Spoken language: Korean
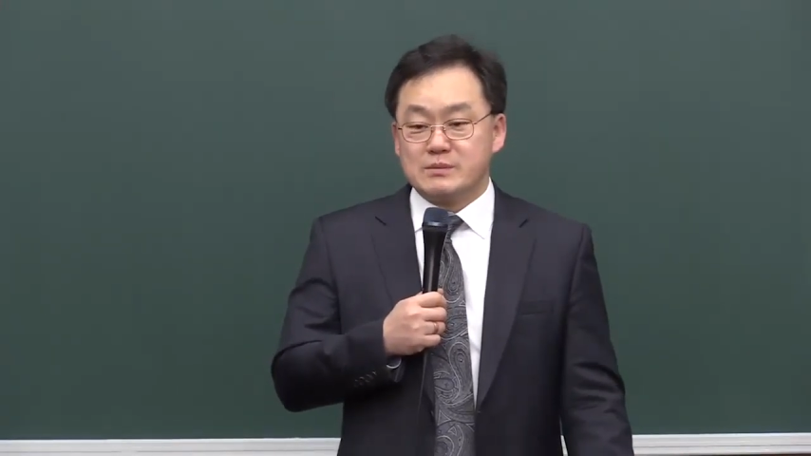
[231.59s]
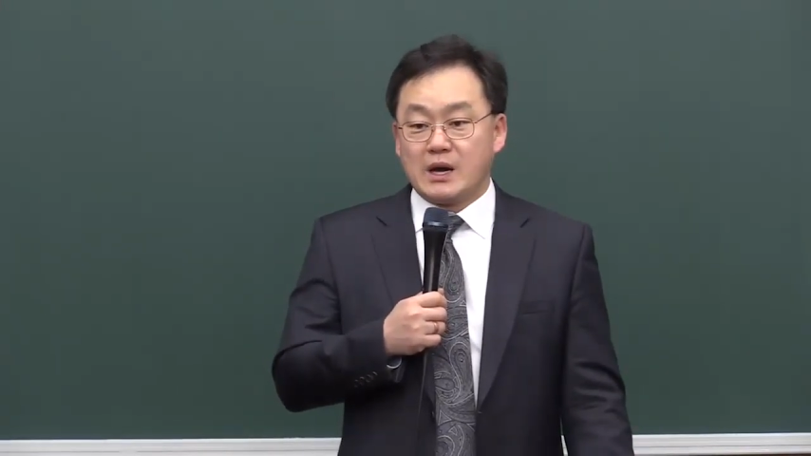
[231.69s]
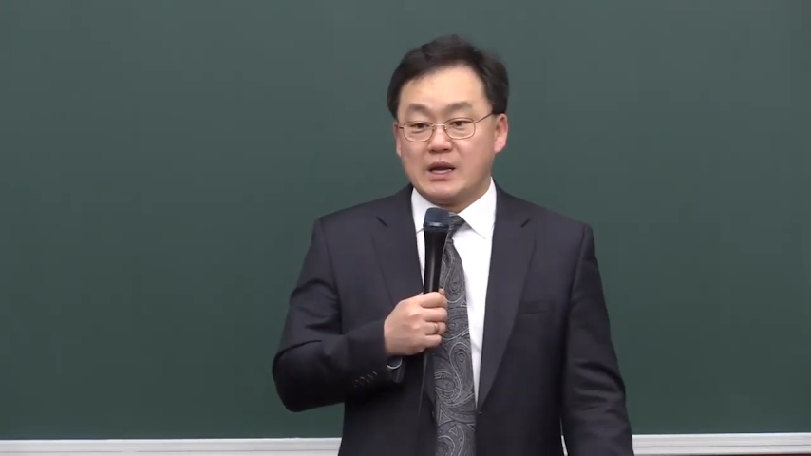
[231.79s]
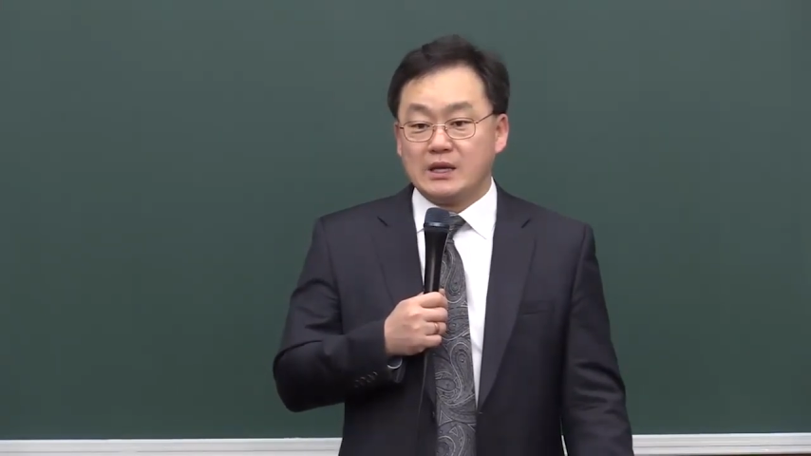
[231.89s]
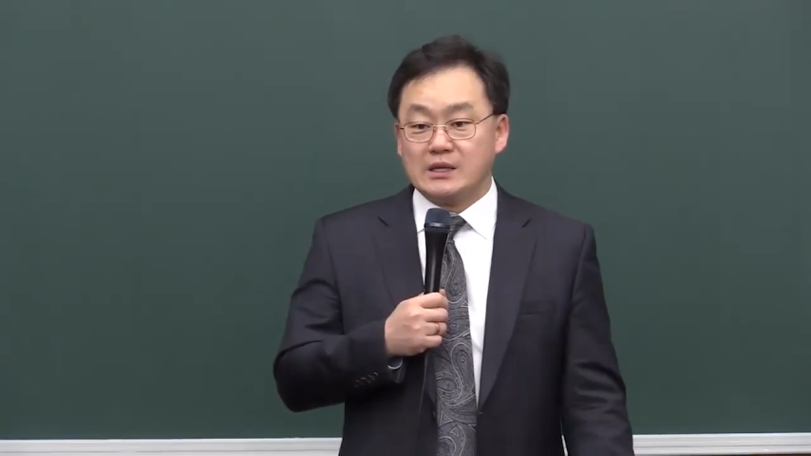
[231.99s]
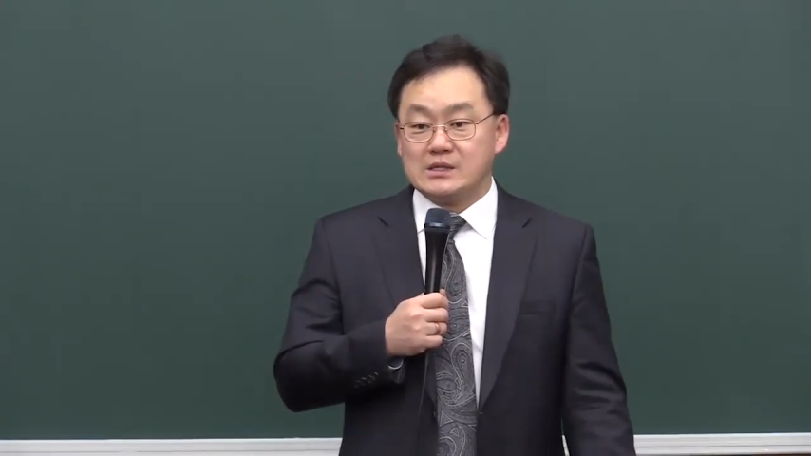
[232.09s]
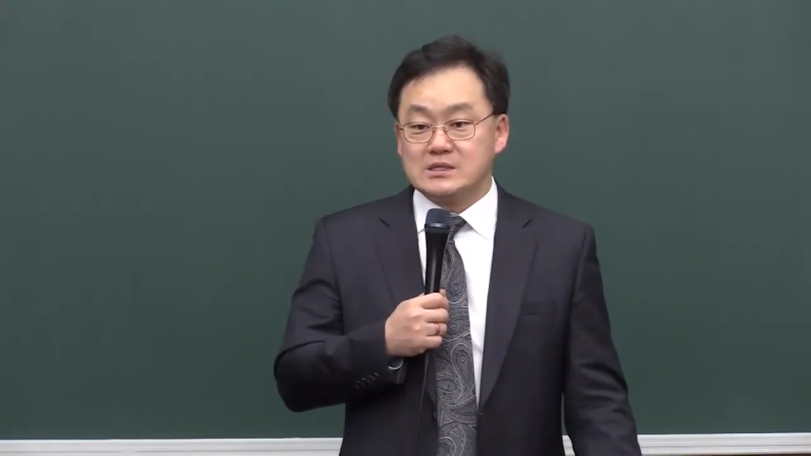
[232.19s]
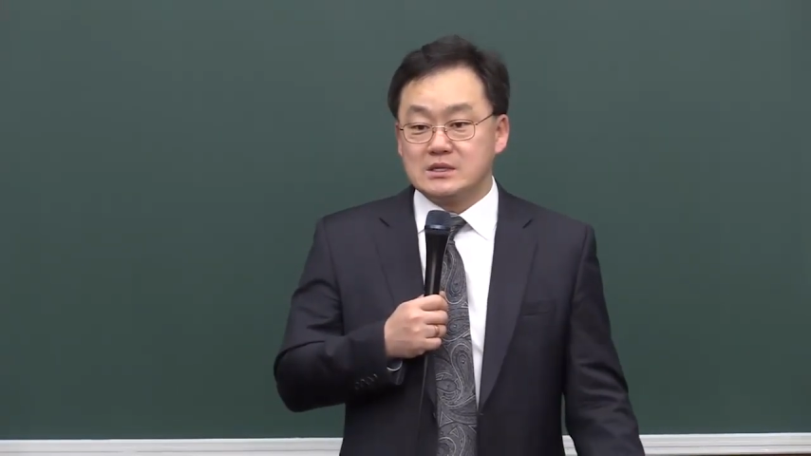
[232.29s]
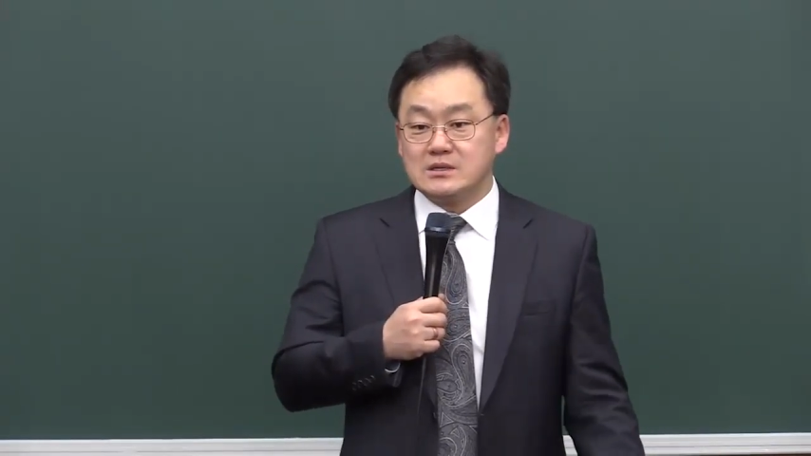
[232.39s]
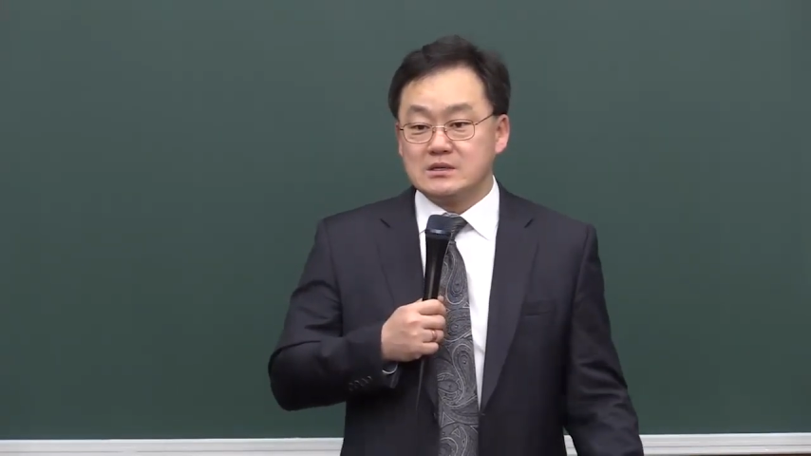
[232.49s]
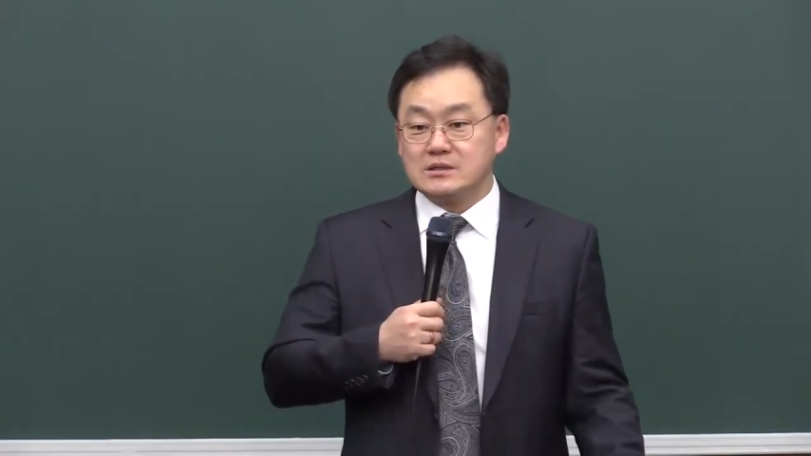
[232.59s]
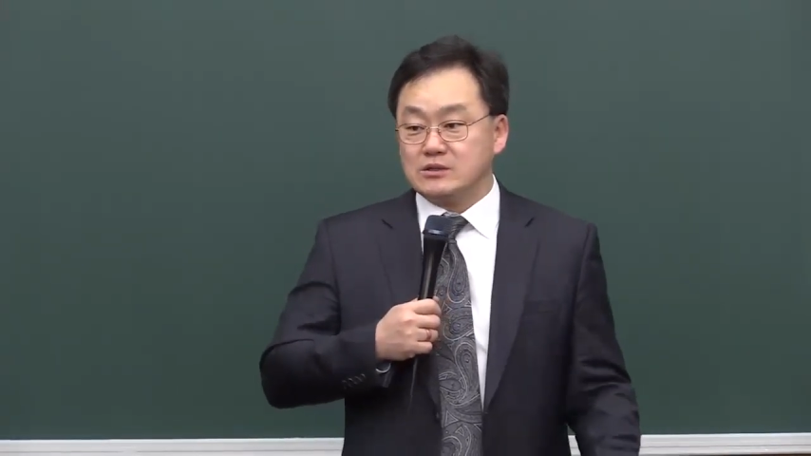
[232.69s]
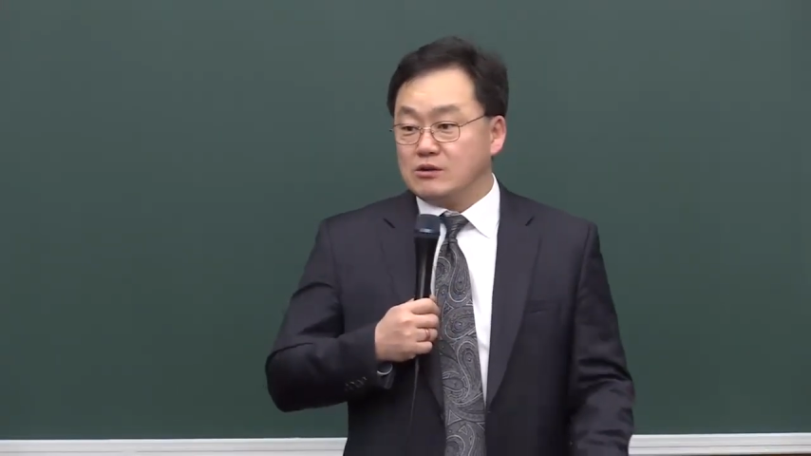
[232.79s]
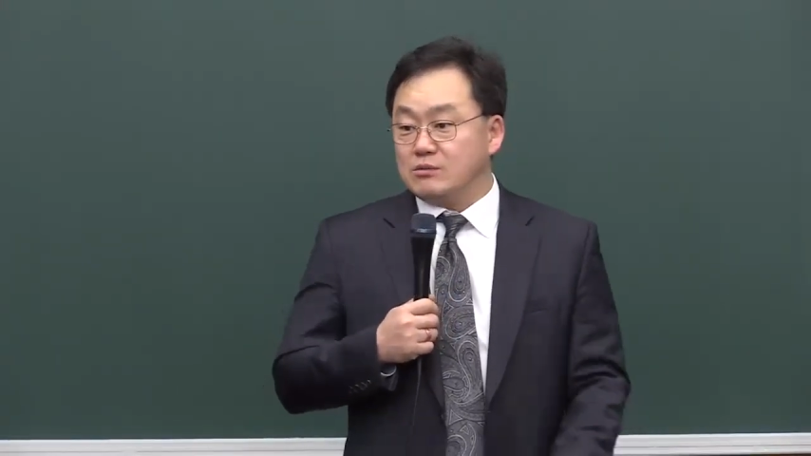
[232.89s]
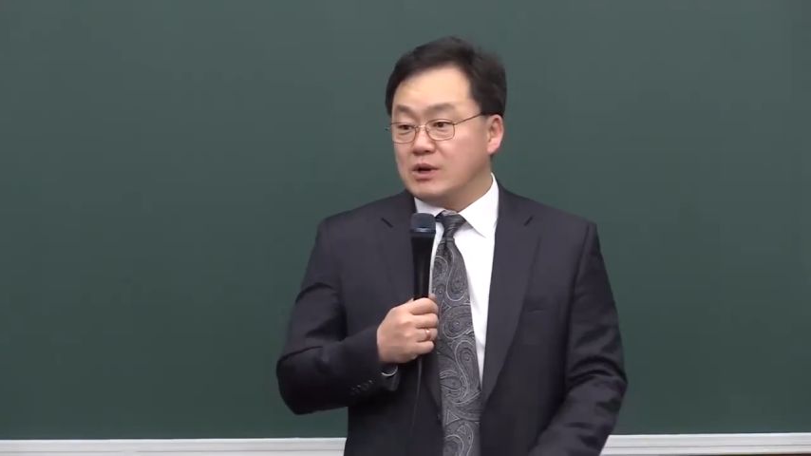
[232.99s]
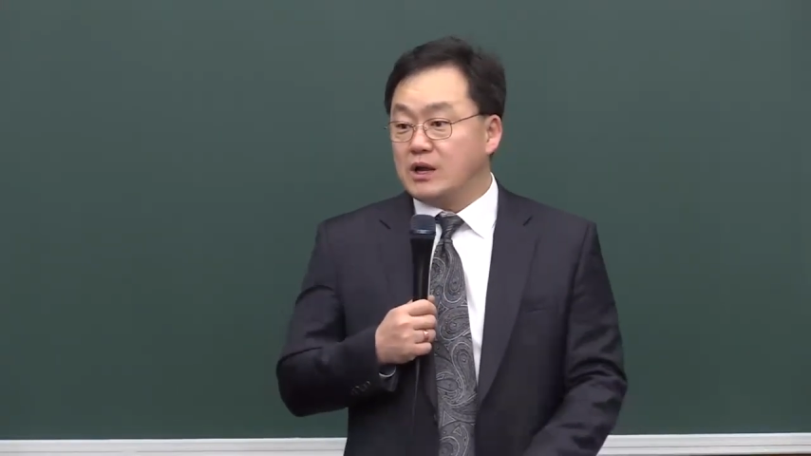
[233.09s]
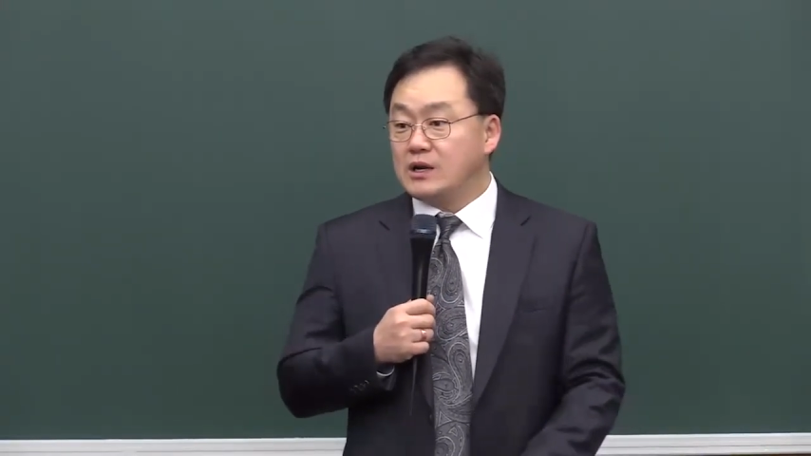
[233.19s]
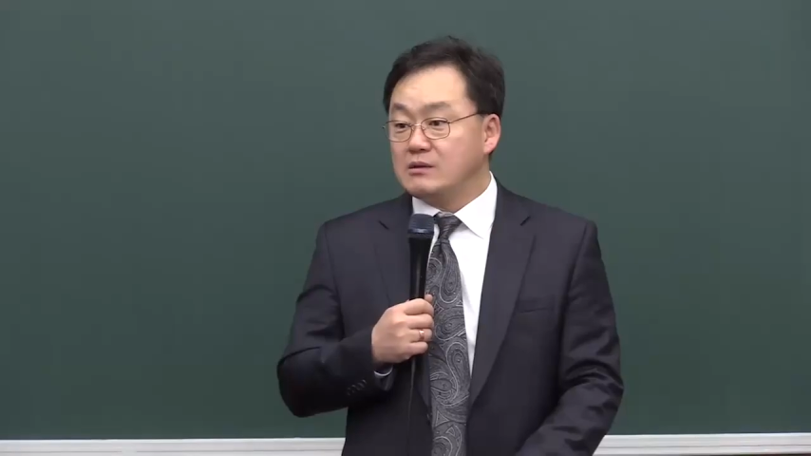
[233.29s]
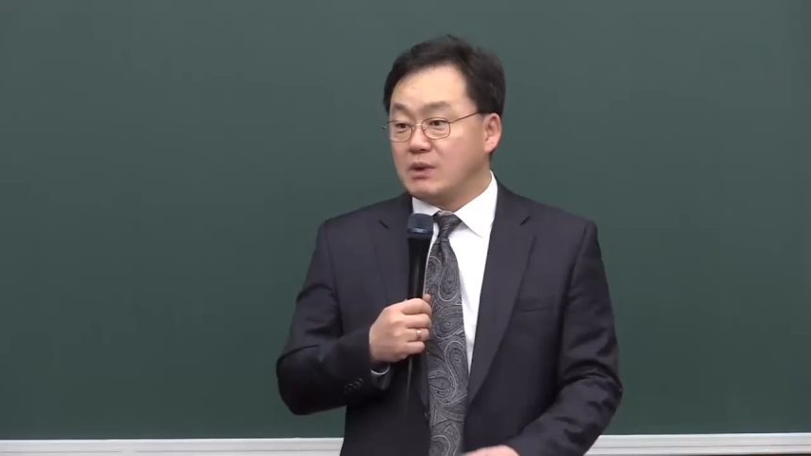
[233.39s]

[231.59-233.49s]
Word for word: 말아야 될지는 여러분 하나님